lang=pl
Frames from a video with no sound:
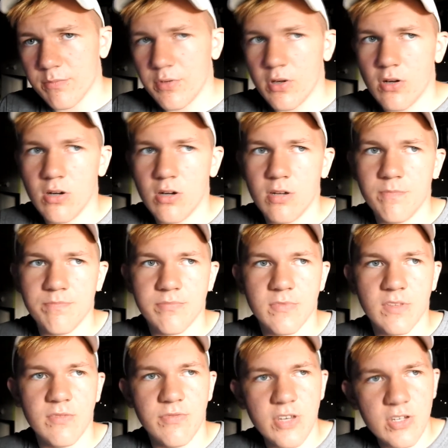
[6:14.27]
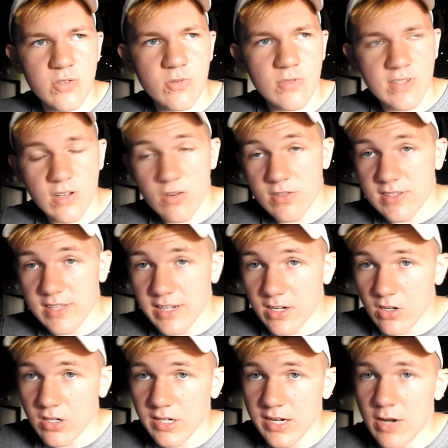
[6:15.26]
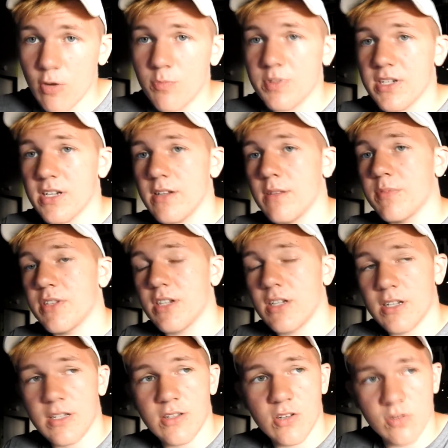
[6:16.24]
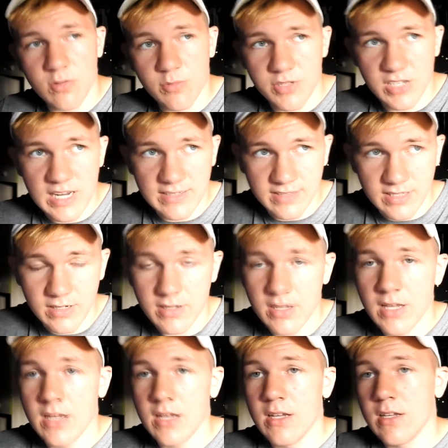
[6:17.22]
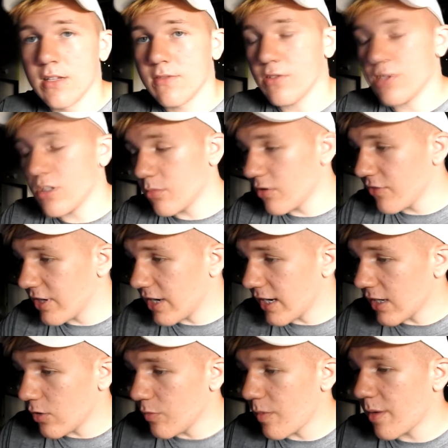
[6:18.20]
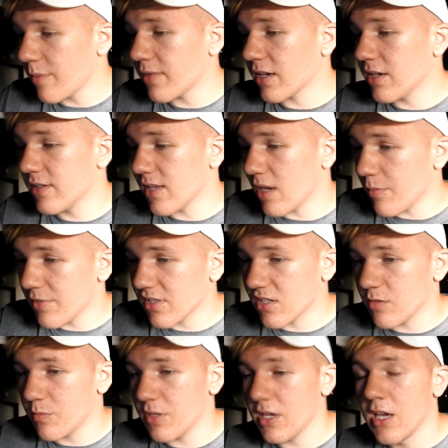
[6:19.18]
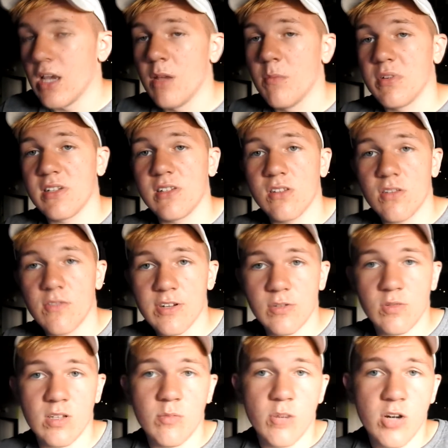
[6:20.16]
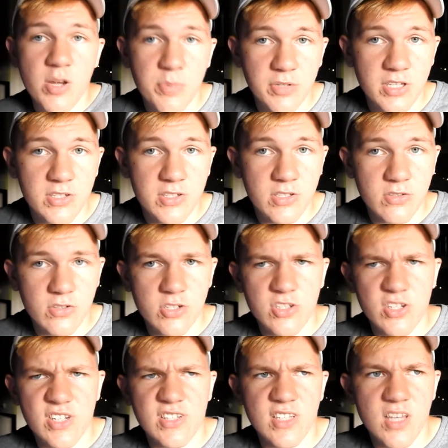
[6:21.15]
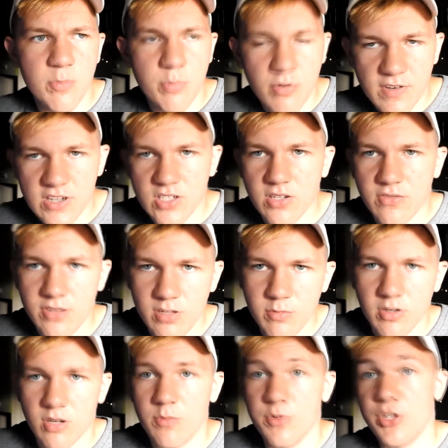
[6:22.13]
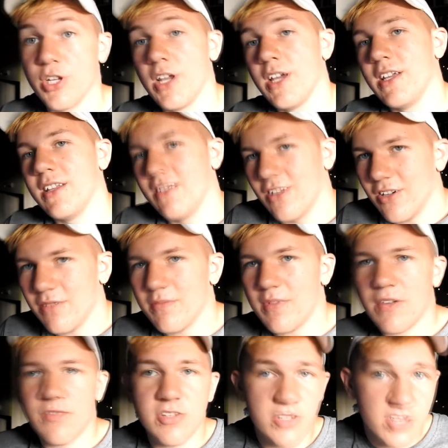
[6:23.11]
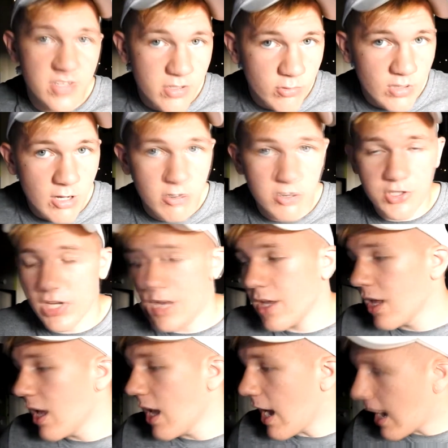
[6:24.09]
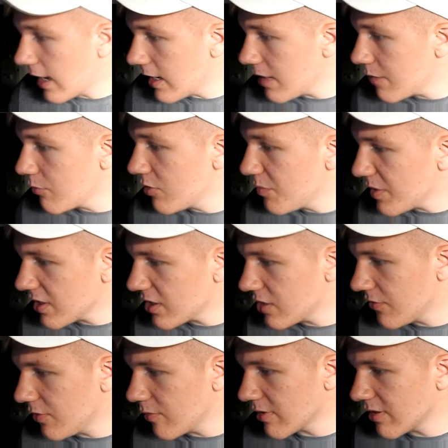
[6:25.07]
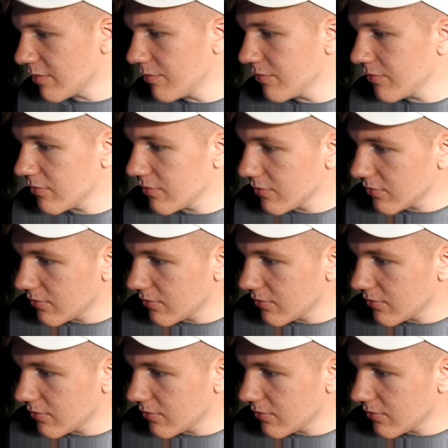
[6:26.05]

po wyjściu z tego starego kanału, prze, przeniosłem się na ten, stworzyłem nowy kanał i miałem taki zamysł, żeby prezentować tutaj moje podejście do życia i takie poważne filmy robić. No, jak widzicie nie udało się, ale mój pierwszy film na tym,